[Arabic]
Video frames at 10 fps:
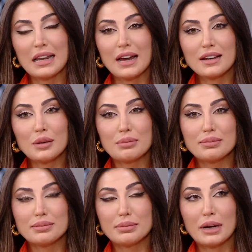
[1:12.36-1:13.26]
هلا انا
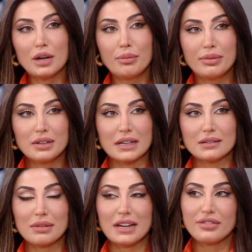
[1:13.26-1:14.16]
بحب يعني
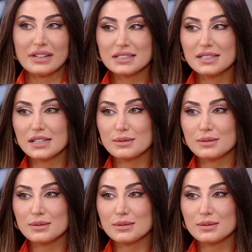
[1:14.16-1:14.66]
هلا في كثير